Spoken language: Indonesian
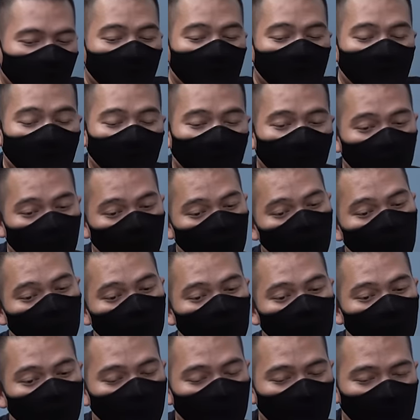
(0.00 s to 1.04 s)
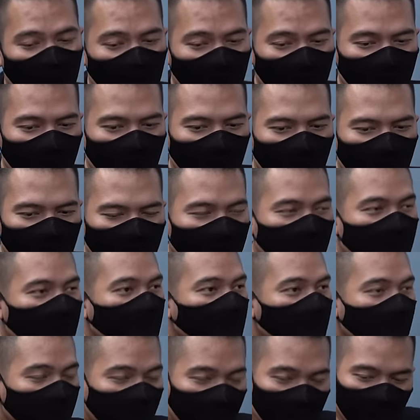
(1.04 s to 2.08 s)
nah menariknya lagi
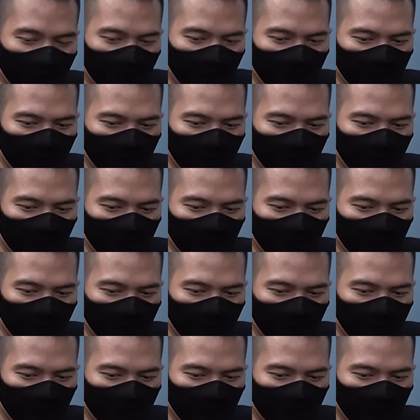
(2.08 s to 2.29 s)
ternyata